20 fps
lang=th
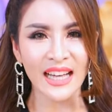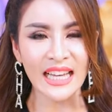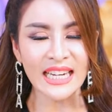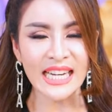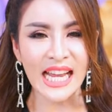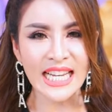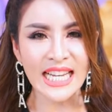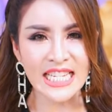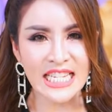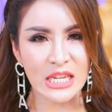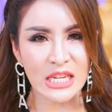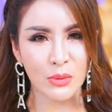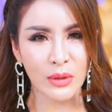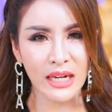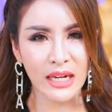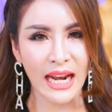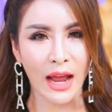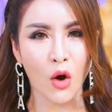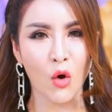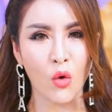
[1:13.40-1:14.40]
ในชีวิต
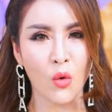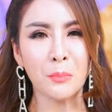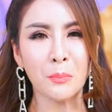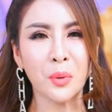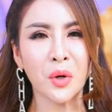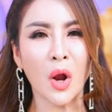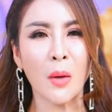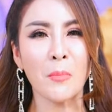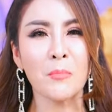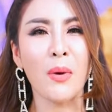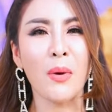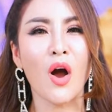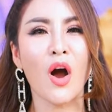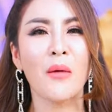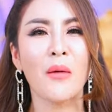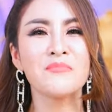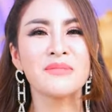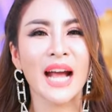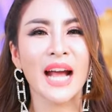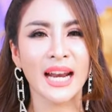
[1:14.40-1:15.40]
เราพร้อ
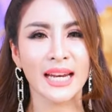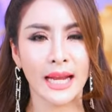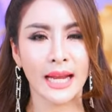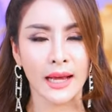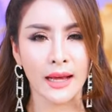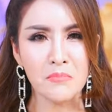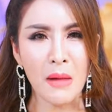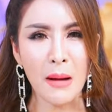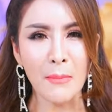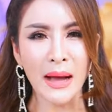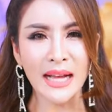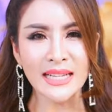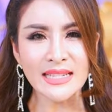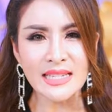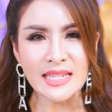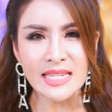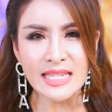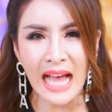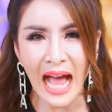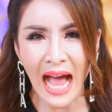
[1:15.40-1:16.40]
ม ๆ กัน ประมาณ
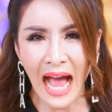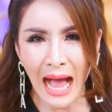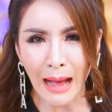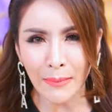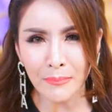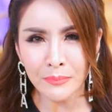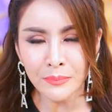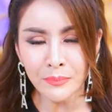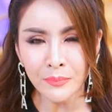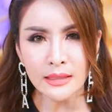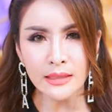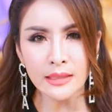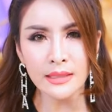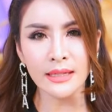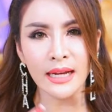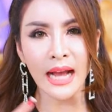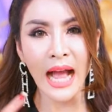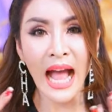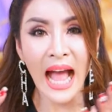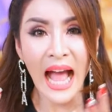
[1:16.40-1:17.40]
3 ถึ
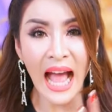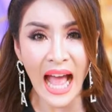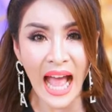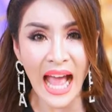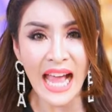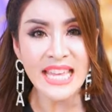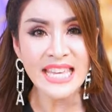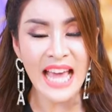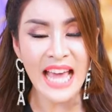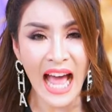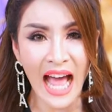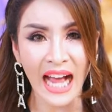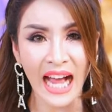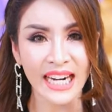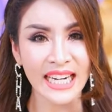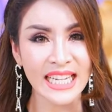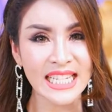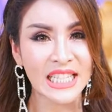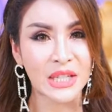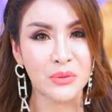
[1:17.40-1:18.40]
ง 5 อย่าง
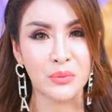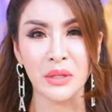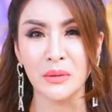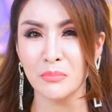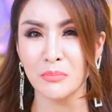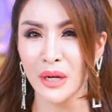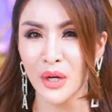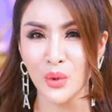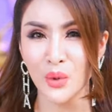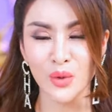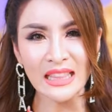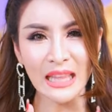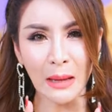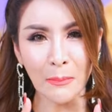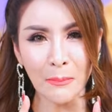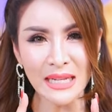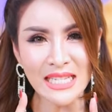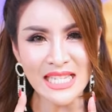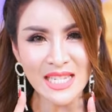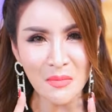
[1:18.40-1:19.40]
ในชีวิตมนุษย์ แต่
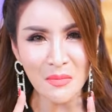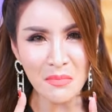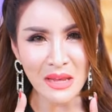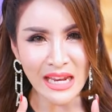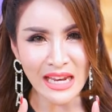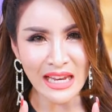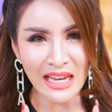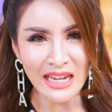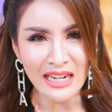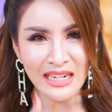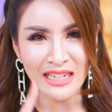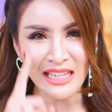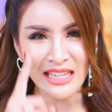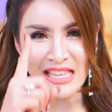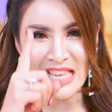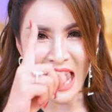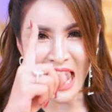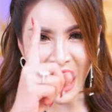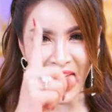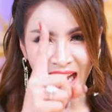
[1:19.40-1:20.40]
มันจะมี
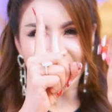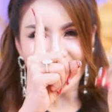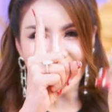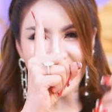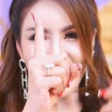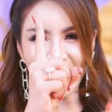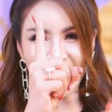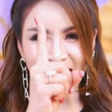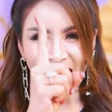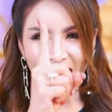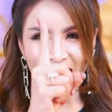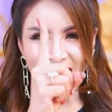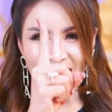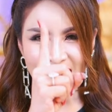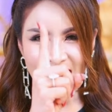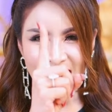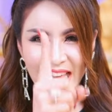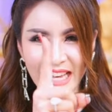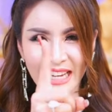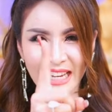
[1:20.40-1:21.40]
1 อย่าง ที่ถ้า
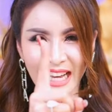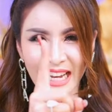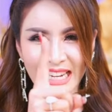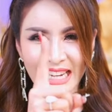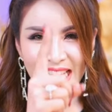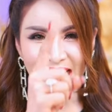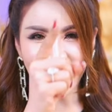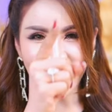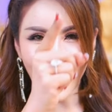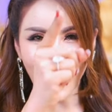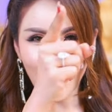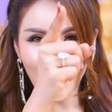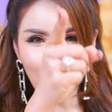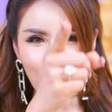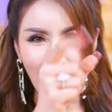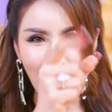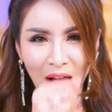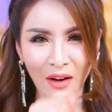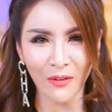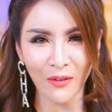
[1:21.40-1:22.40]
ยิงอันนี้เข้า
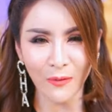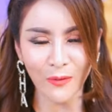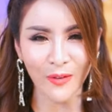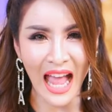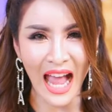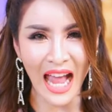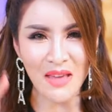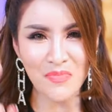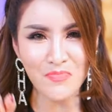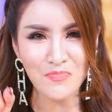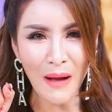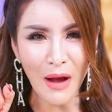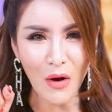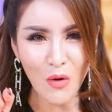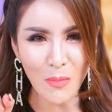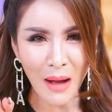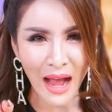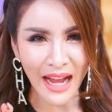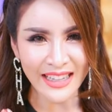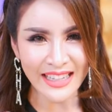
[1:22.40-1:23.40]
เป้า ไอ้เป้า
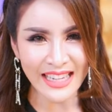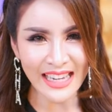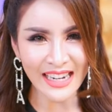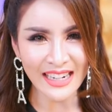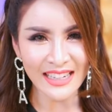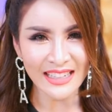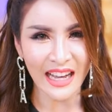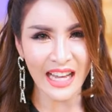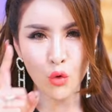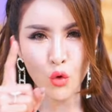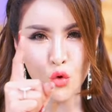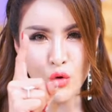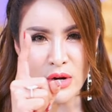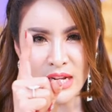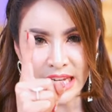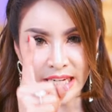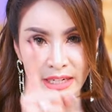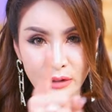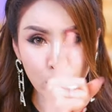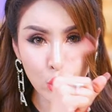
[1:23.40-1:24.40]
หมายที่เหลือคุณ
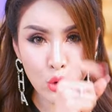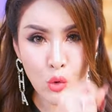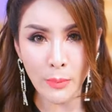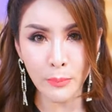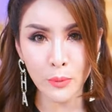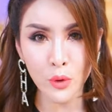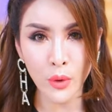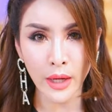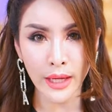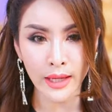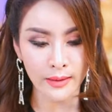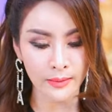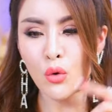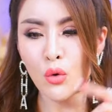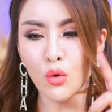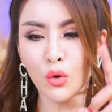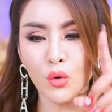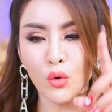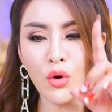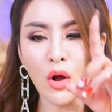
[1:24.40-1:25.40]
กินรวบด้วย
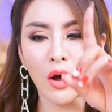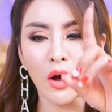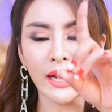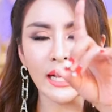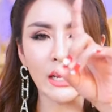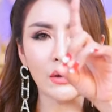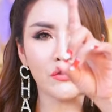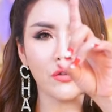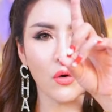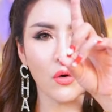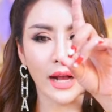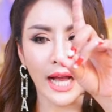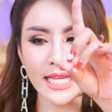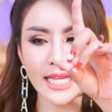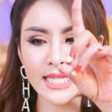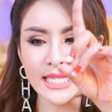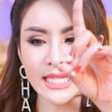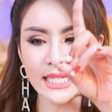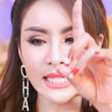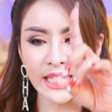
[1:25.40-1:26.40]
ครุ้งขอให้เราโฟกัส
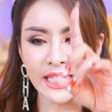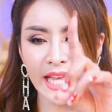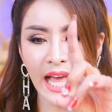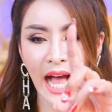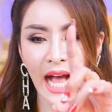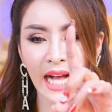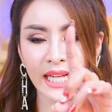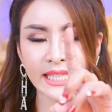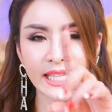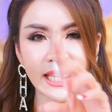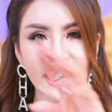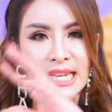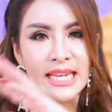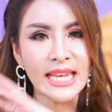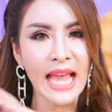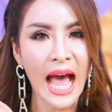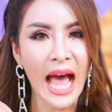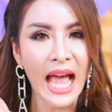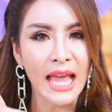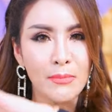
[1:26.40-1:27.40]
หนึ่งอย่างที่
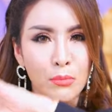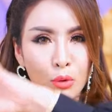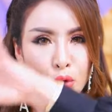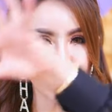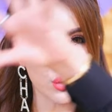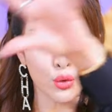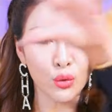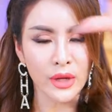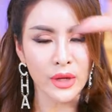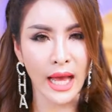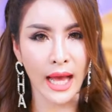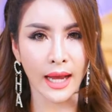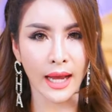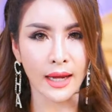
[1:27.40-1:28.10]
ได้หมดทุกอย่าง